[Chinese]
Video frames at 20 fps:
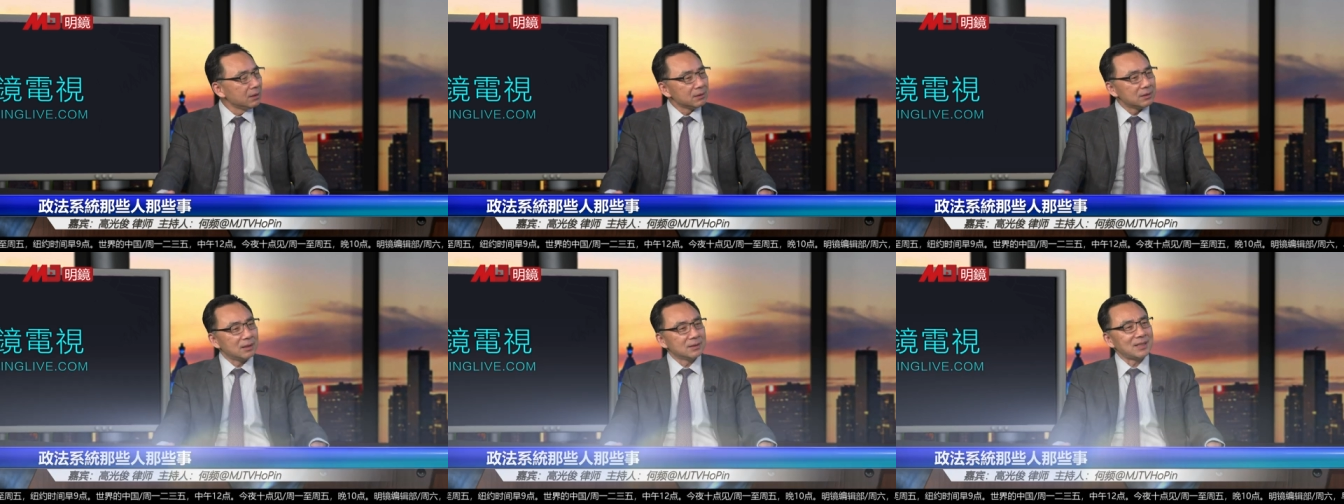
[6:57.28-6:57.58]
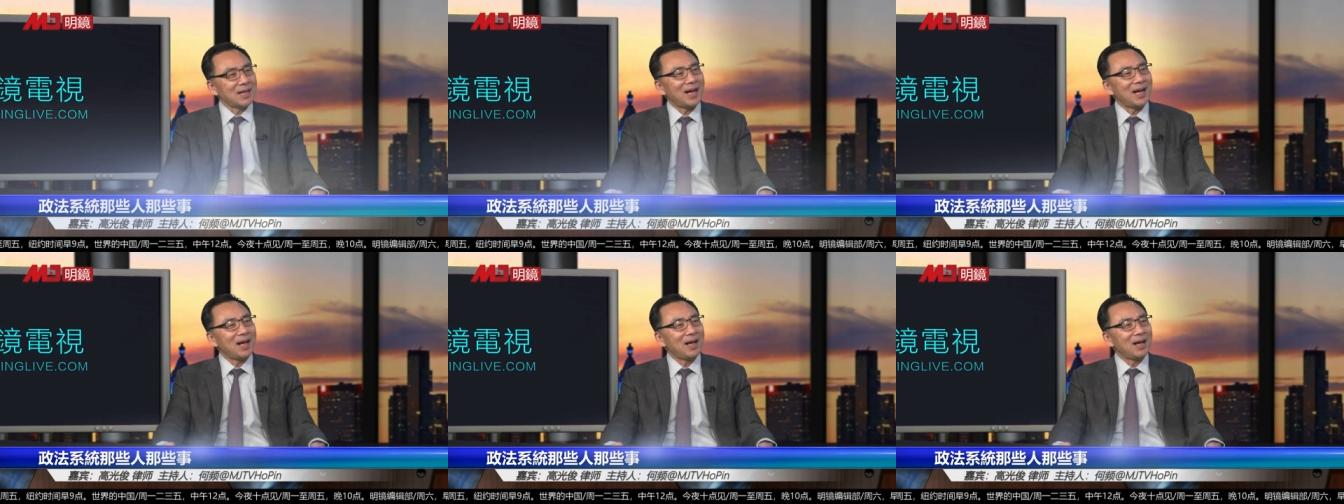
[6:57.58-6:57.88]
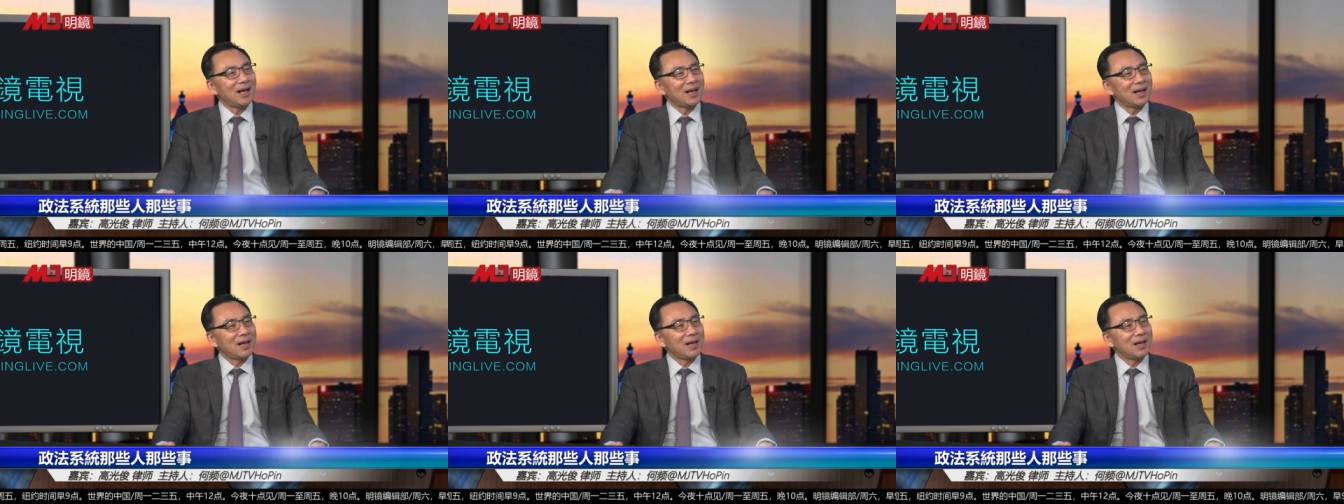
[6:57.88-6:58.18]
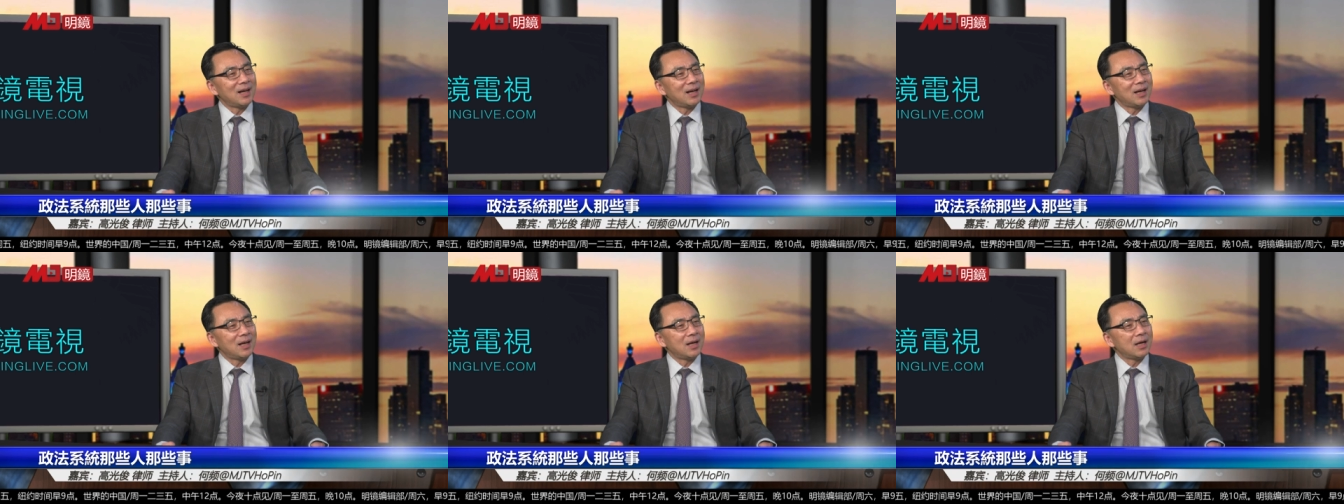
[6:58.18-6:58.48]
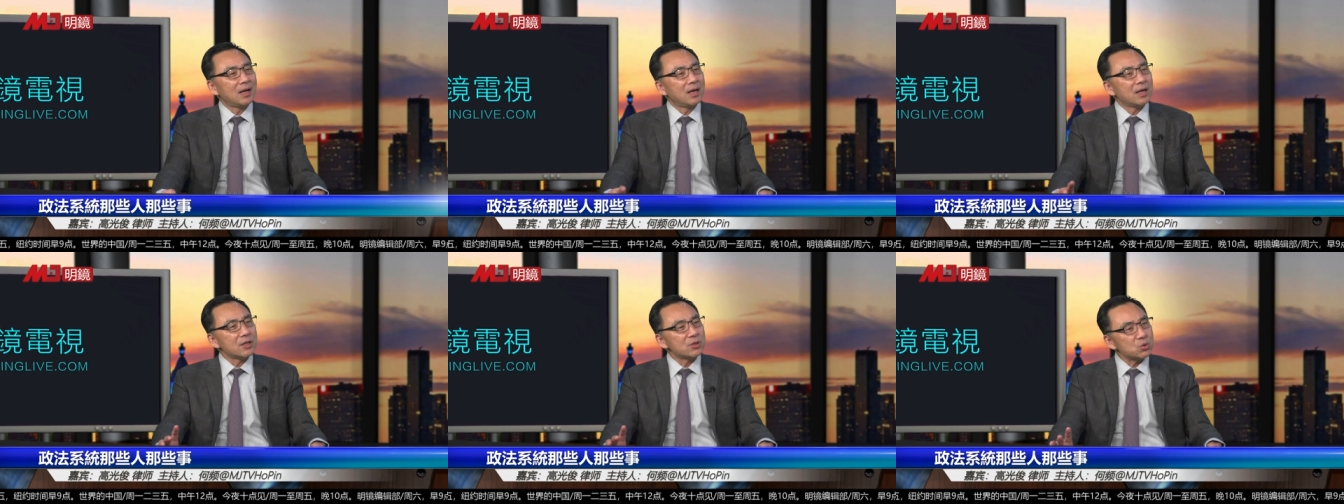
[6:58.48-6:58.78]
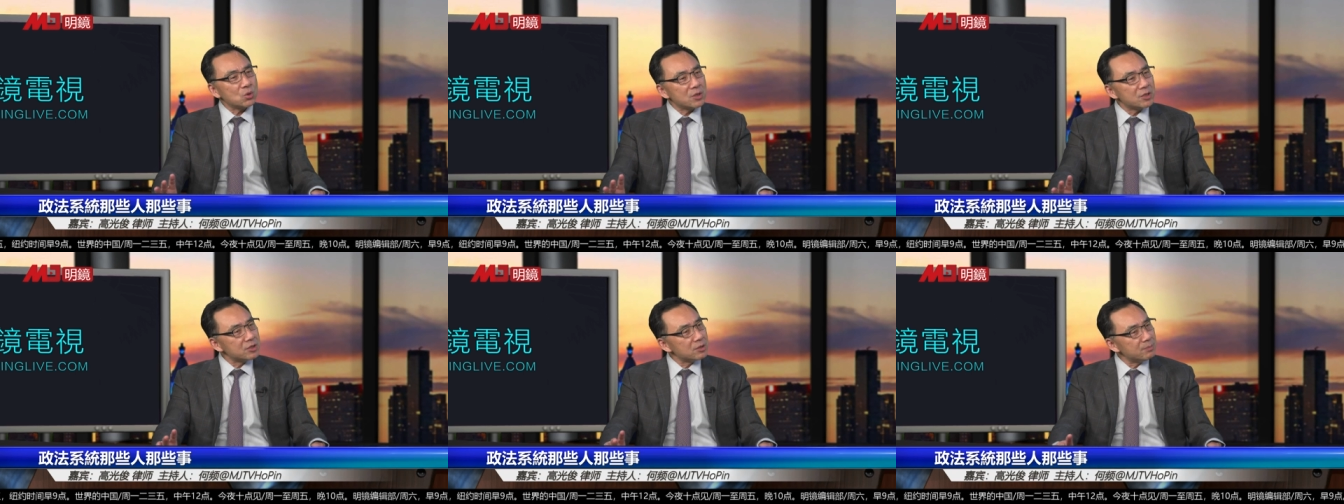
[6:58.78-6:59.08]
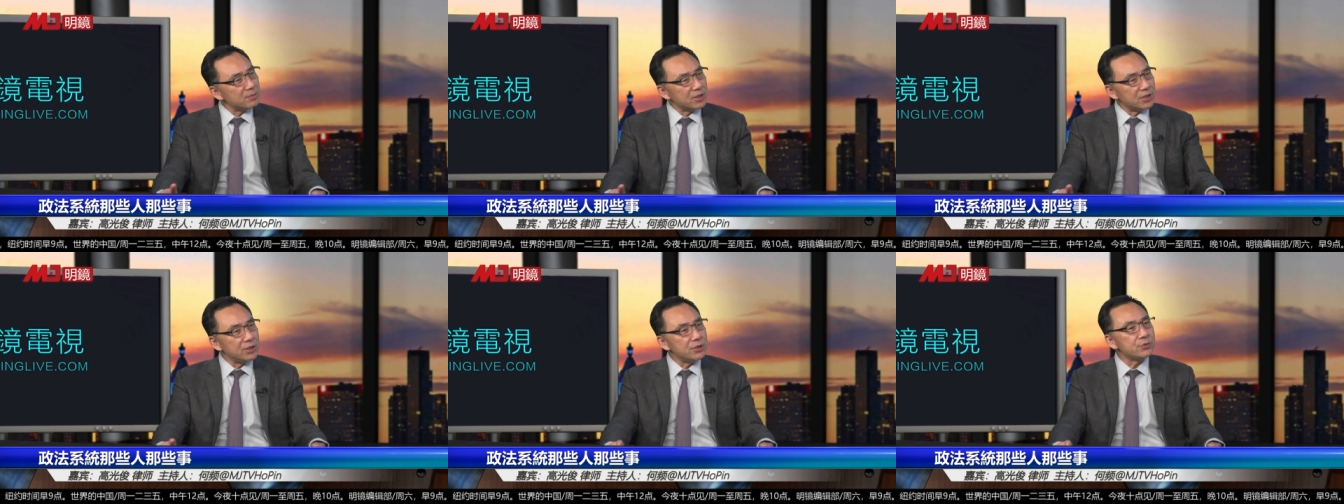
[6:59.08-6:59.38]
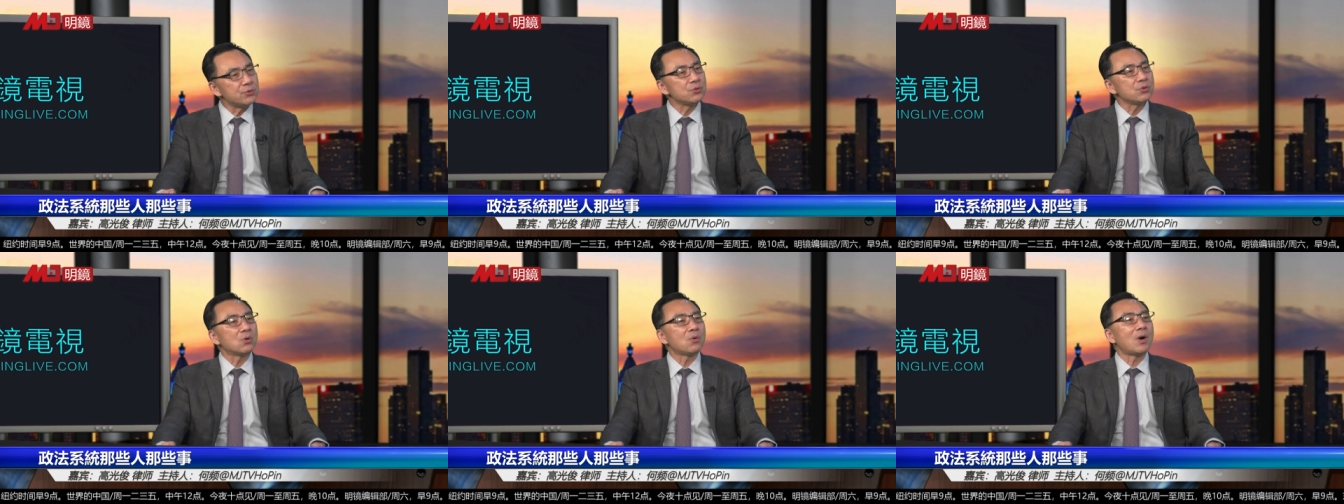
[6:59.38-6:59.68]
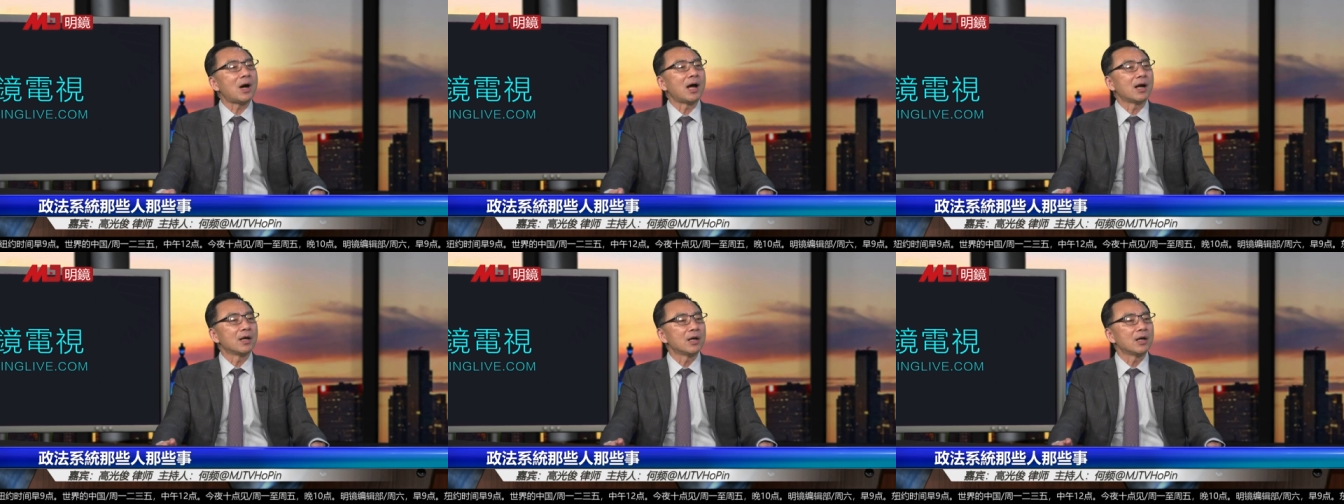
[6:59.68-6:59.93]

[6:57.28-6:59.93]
那他说了这么一句话，